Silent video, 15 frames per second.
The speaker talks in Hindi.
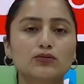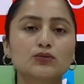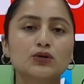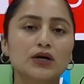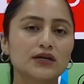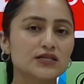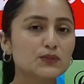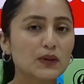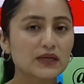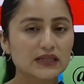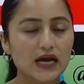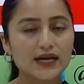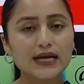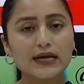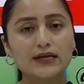थ्योरीज
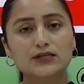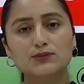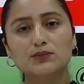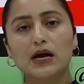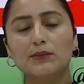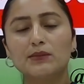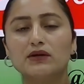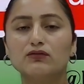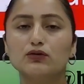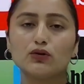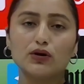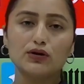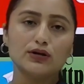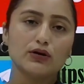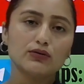बताई है इसमें आपने वो
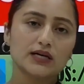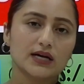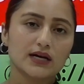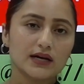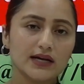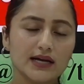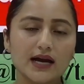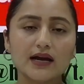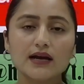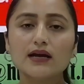नोट डाउन करनी है